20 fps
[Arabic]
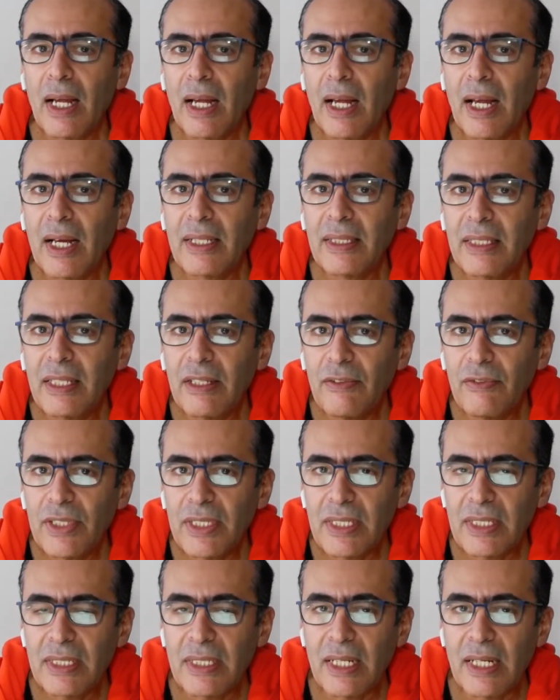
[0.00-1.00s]

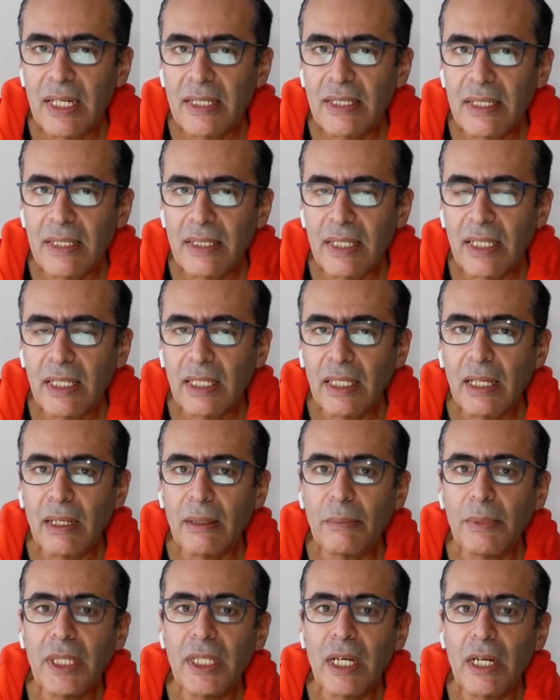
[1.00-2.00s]
الاكتيفيتيز الأساسية
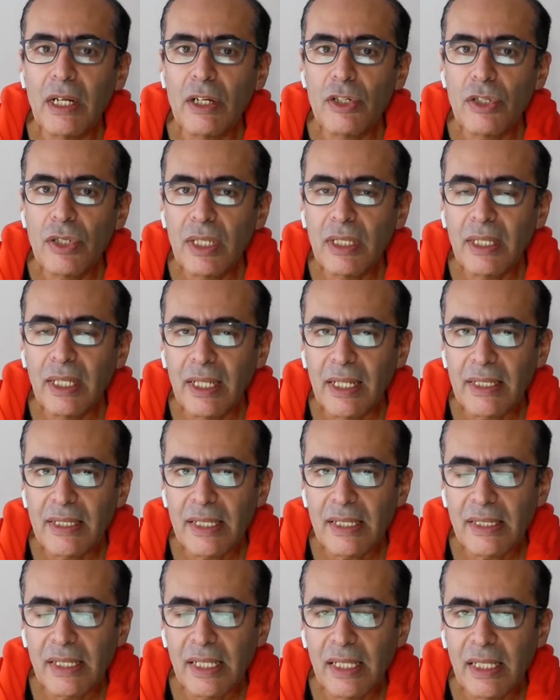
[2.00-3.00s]
من الأنشطة
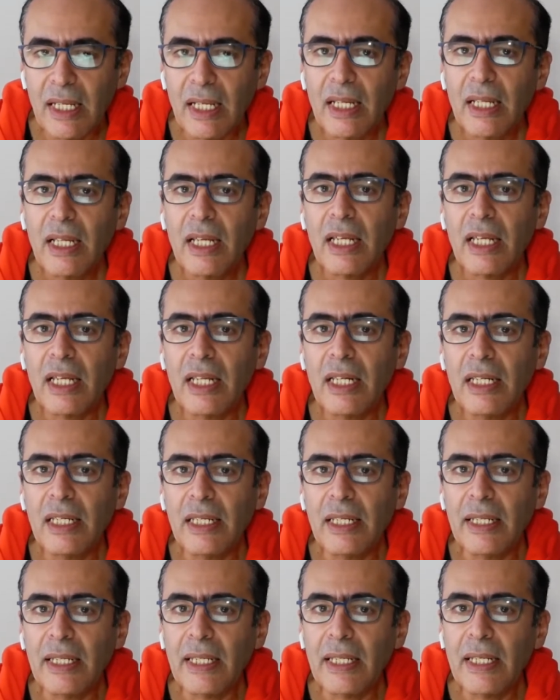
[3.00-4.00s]
الأساسية
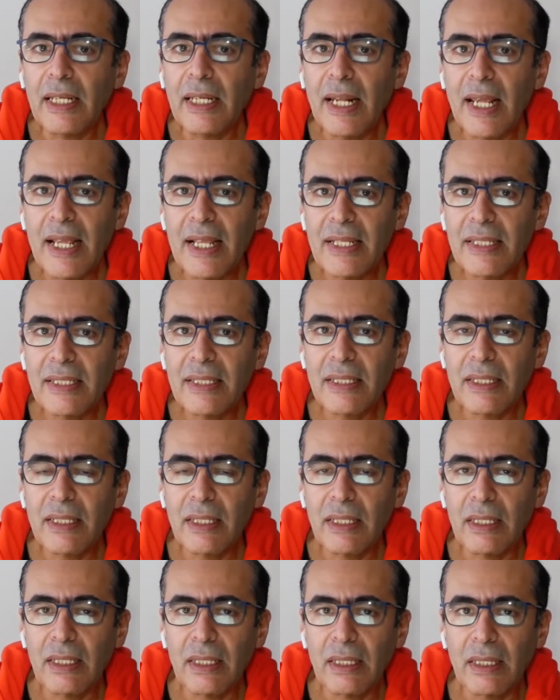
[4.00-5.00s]
اللي الناس
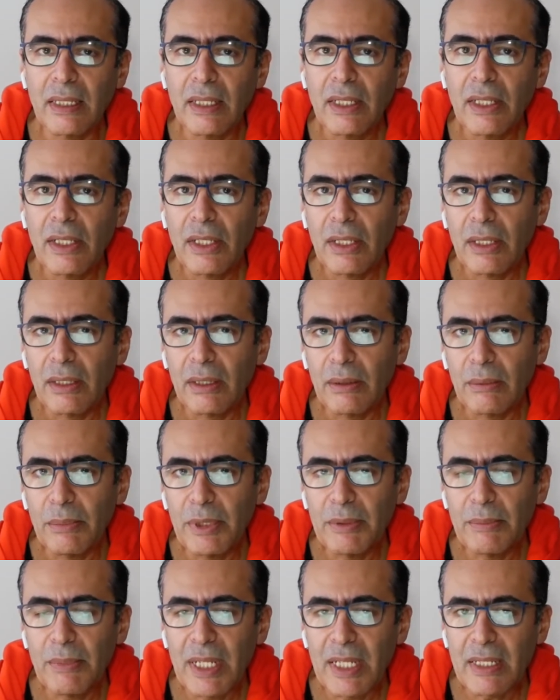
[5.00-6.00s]
آه، آه،
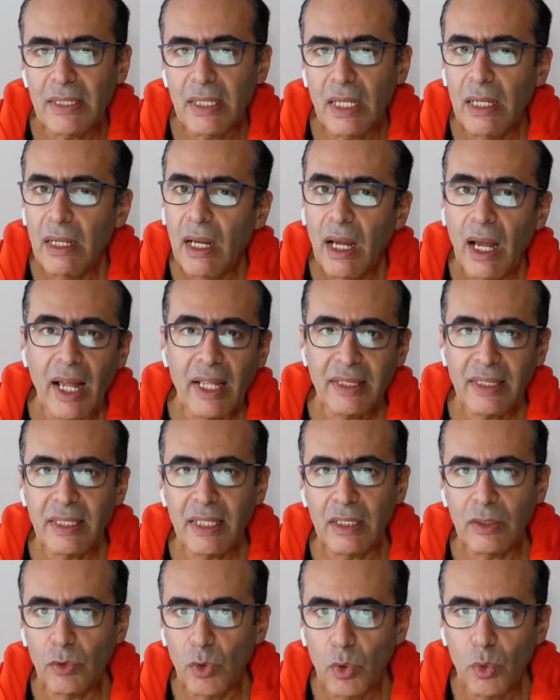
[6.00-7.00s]
بتمارسها
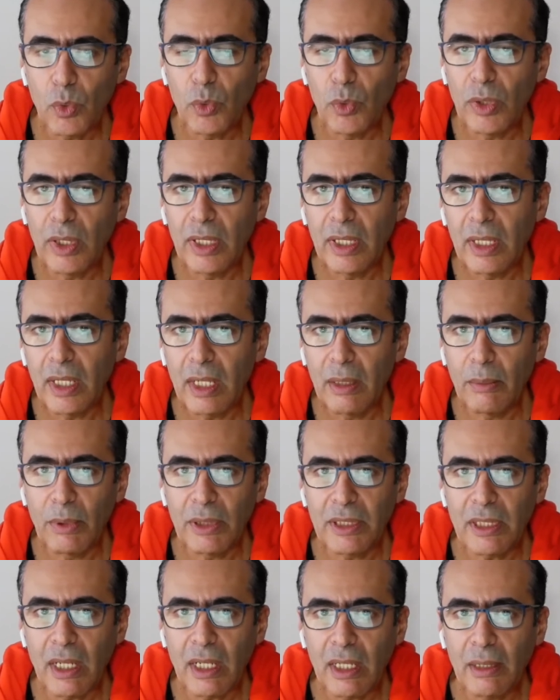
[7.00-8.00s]
حتى دخول
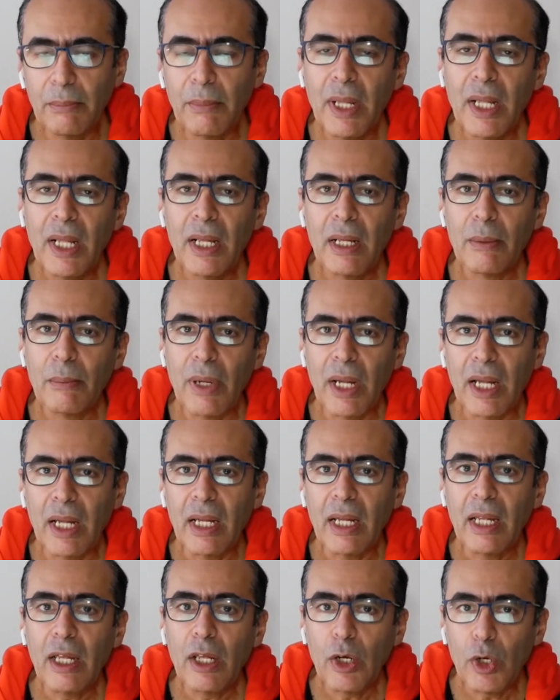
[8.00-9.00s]
المطاعم
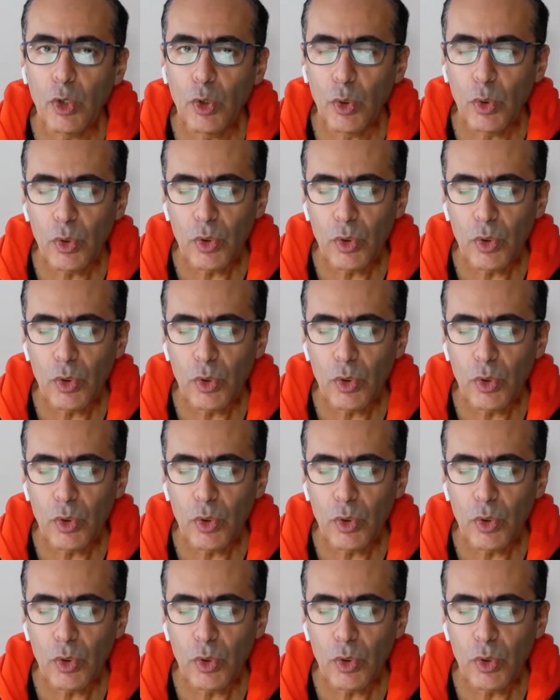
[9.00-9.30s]
بقى له